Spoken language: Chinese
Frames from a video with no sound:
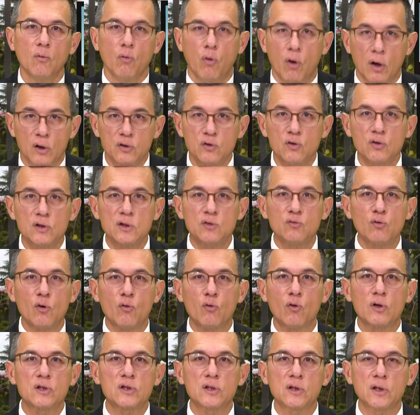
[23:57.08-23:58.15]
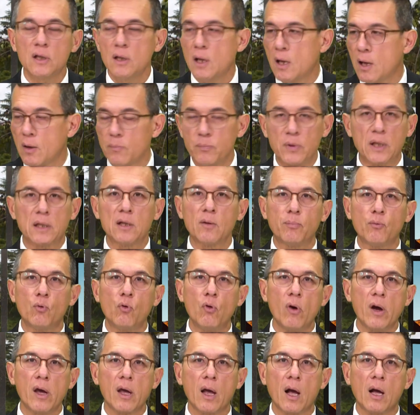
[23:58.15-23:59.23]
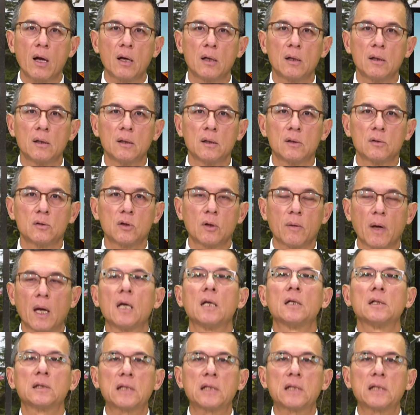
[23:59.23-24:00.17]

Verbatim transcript: 我就是做螺丝钉，别的不会啊，对不对？